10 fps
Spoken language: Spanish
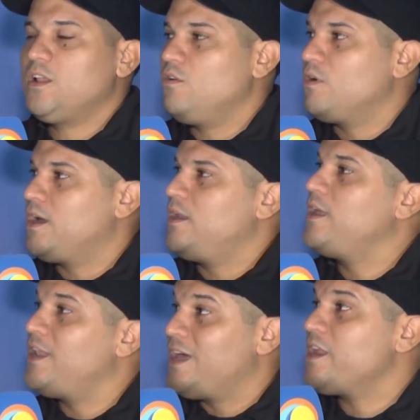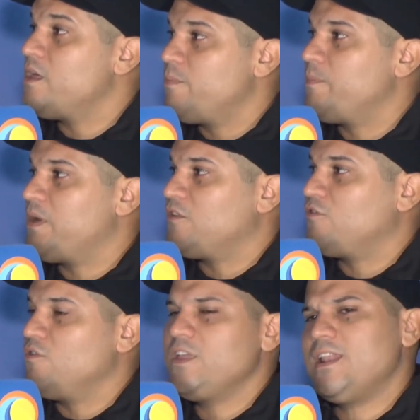en el local es el área de
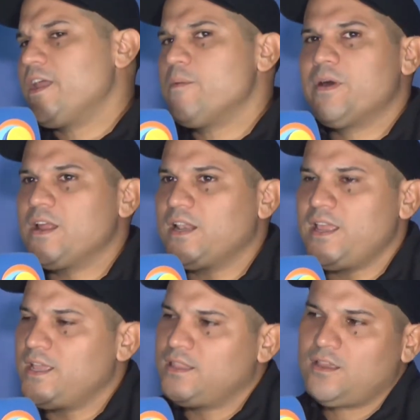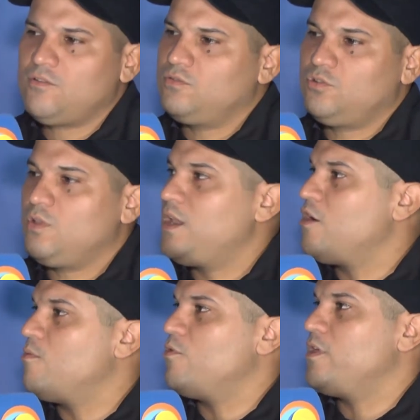preparación y el área para clientes con todas
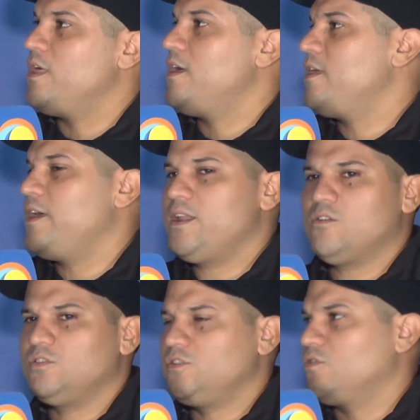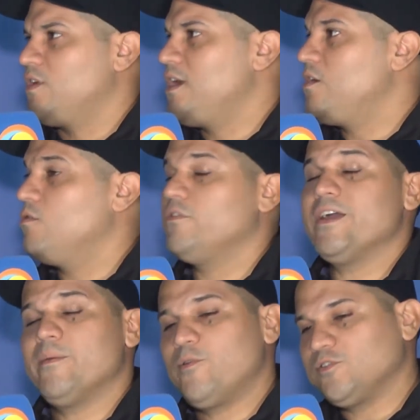las comodidades, aire acondicionado,
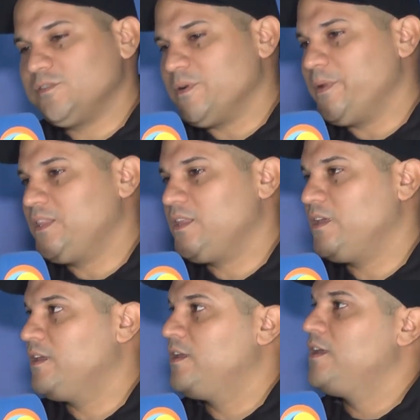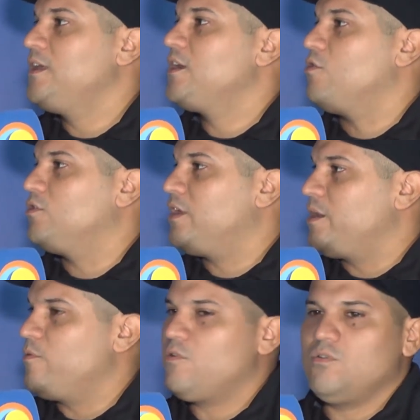ya próximamente
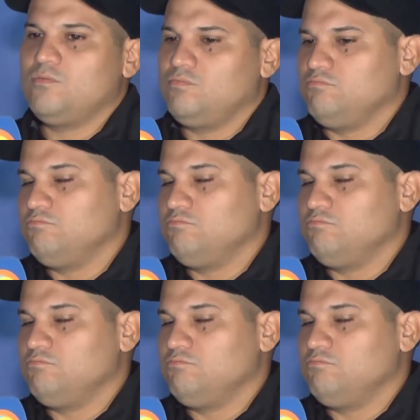contaremos con